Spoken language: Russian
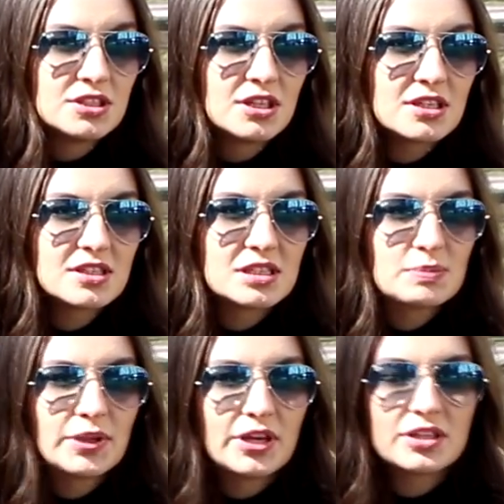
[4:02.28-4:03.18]
интересно
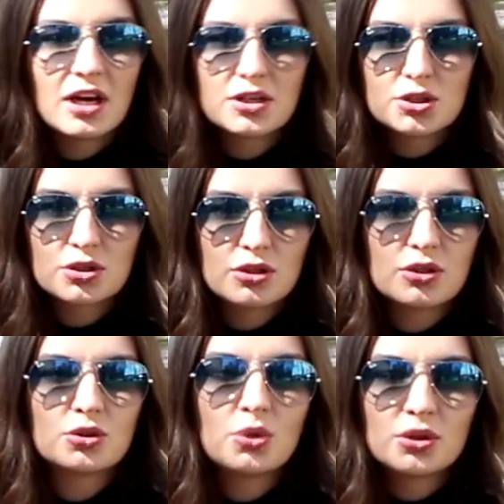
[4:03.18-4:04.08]
смотреть, как
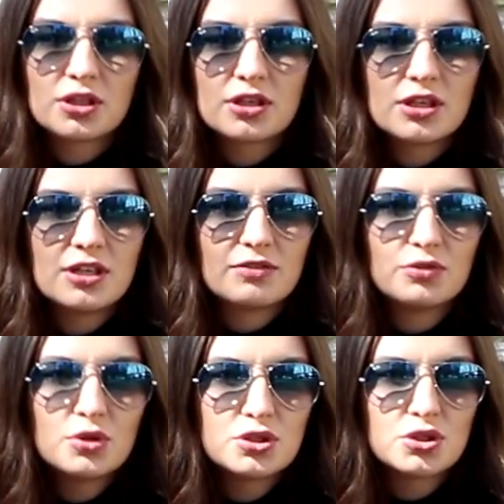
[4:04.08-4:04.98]
кто-то
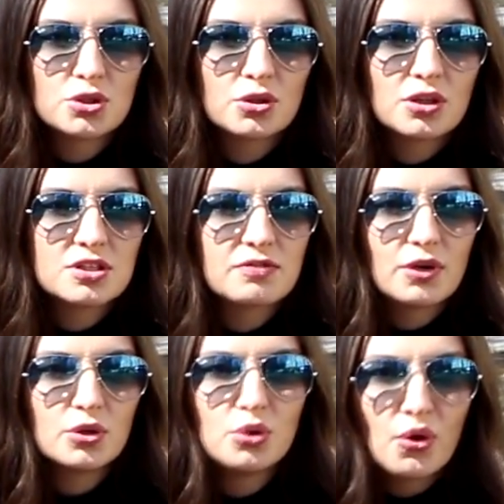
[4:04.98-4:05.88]
вносит что-то
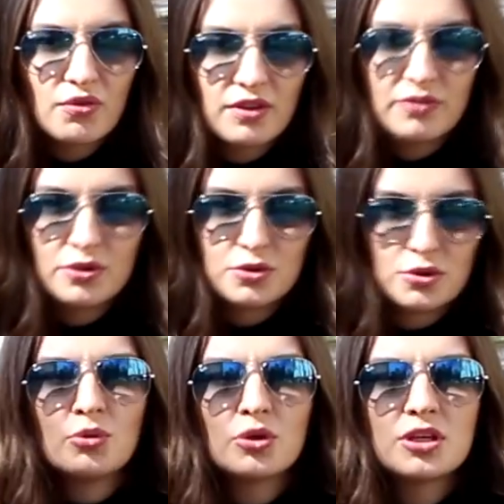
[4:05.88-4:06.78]
свое новое в
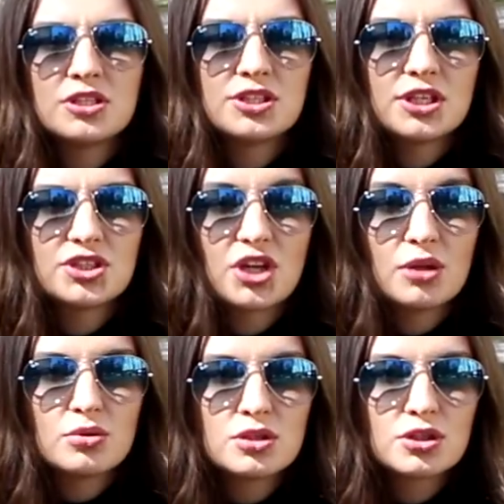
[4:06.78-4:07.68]
YouTube. Многие сейчас
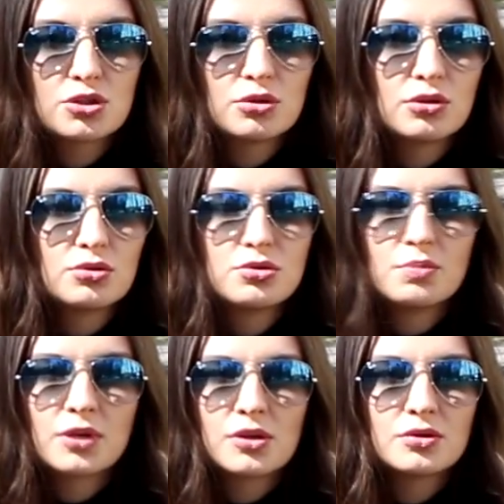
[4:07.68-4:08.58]
жалуются, что на
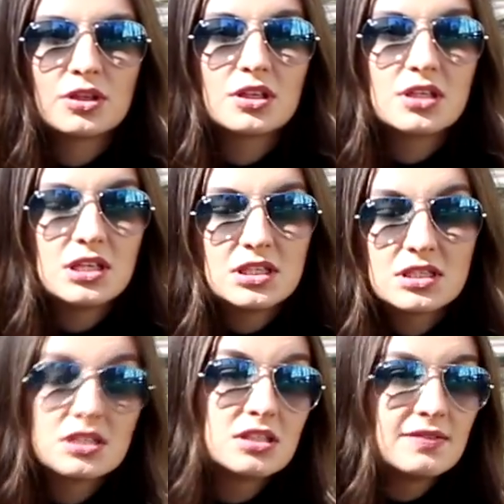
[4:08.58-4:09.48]
YouTube какой-то
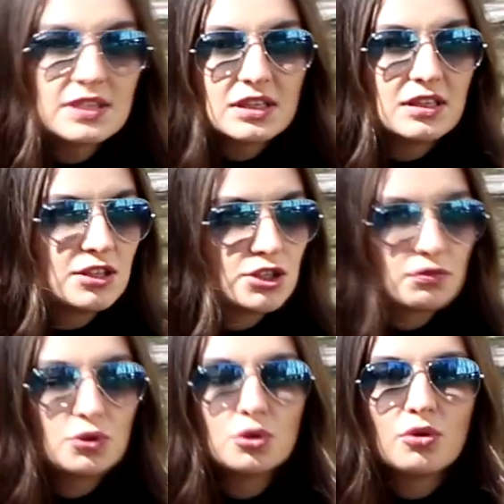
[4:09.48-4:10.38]
кризис. Действительно,
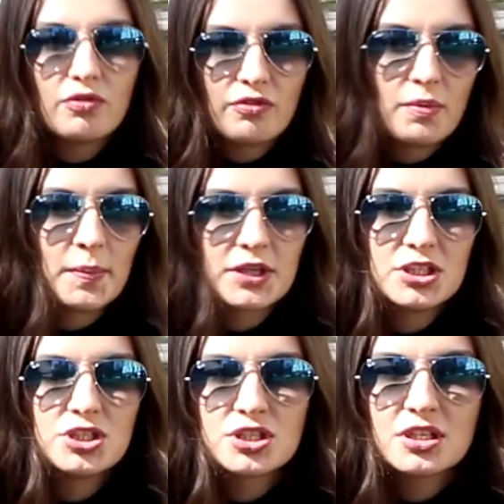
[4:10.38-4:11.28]
ничего нового
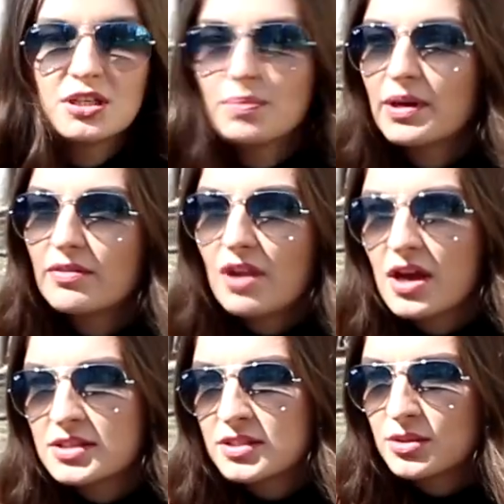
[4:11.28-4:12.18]
практически не
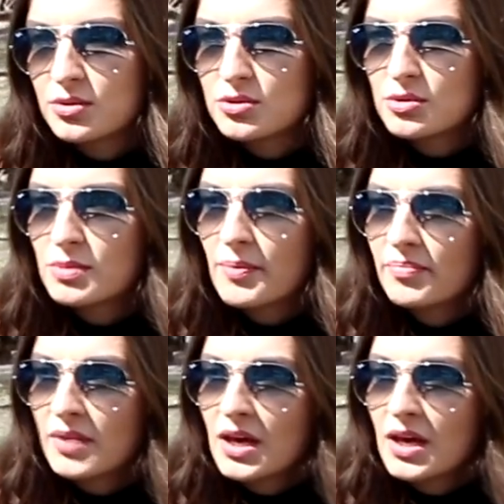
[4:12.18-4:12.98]
появляется на YouTube.